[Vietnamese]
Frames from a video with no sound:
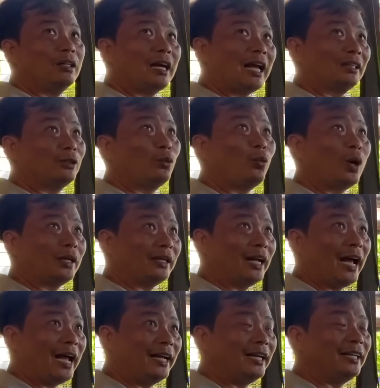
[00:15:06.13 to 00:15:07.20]
đang thu hoạch
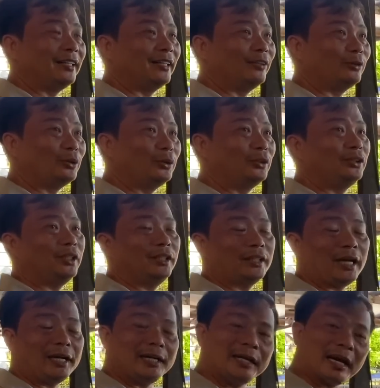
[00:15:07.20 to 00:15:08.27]
nghệ á, thì cô chú anh chị
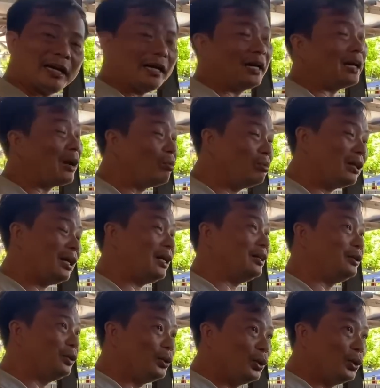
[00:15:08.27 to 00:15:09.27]
thấy rất là đông, rất là vui